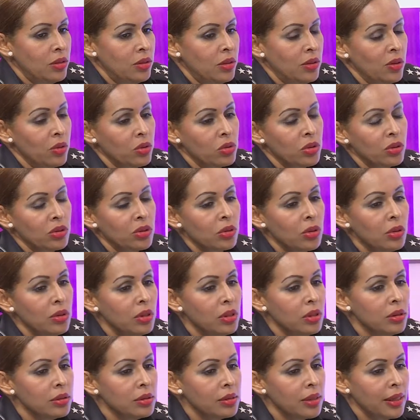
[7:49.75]

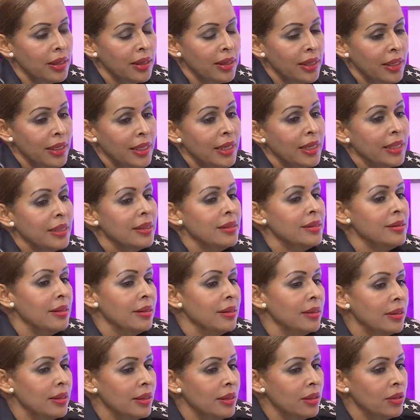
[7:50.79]
nosotros eh, en este
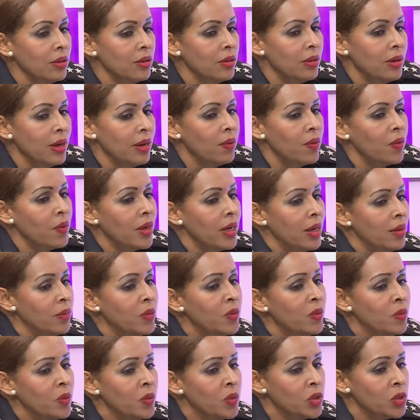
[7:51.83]
sentido abocamos
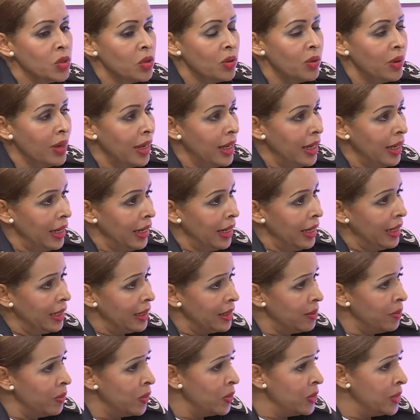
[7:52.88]
mucho a la
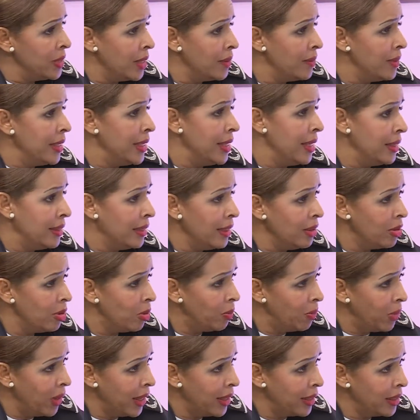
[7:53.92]
responsabilidad de los
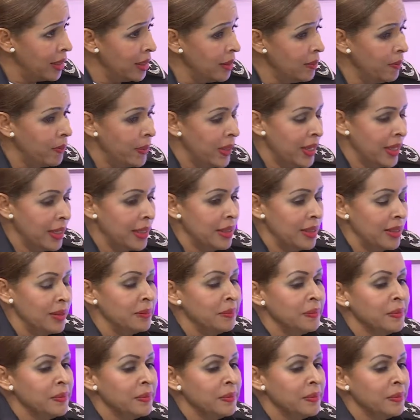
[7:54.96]
padres para que